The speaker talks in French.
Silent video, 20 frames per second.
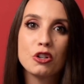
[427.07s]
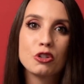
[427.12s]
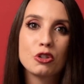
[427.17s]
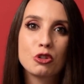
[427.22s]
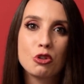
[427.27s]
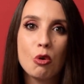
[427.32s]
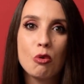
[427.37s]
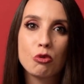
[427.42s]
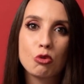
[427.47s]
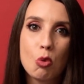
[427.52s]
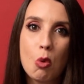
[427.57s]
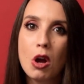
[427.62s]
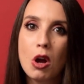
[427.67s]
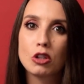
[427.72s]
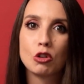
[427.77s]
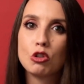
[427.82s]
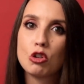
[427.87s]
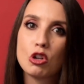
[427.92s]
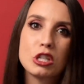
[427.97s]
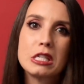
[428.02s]
sauve-toi,
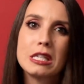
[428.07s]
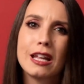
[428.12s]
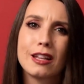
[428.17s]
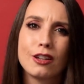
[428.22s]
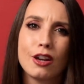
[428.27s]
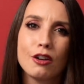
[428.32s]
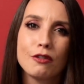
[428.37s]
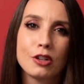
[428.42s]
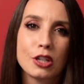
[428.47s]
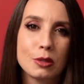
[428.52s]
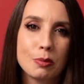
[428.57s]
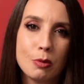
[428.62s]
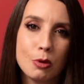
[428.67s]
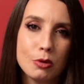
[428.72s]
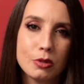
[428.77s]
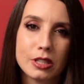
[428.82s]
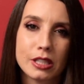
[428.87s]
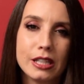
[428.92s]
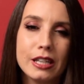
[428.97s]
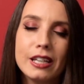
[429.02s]
ton ordinateur va
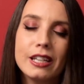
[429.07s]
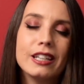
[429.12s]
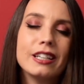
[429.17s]
exploser.